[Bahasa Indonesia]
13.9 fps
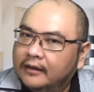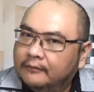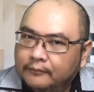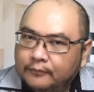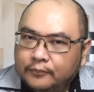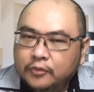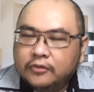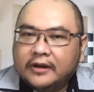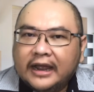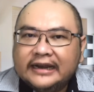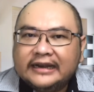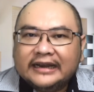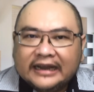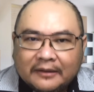
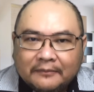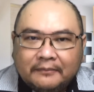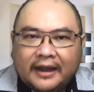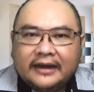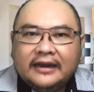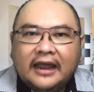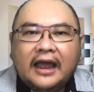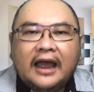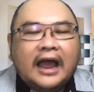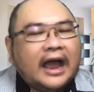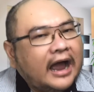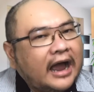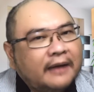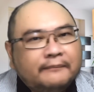bukan kepada
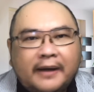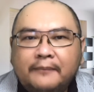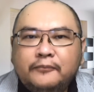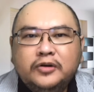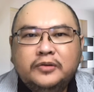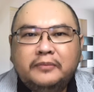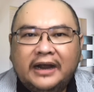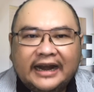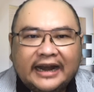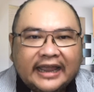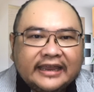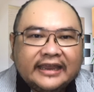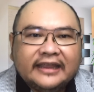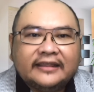apapun
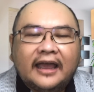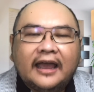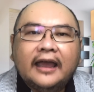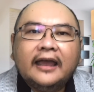mengenai kita,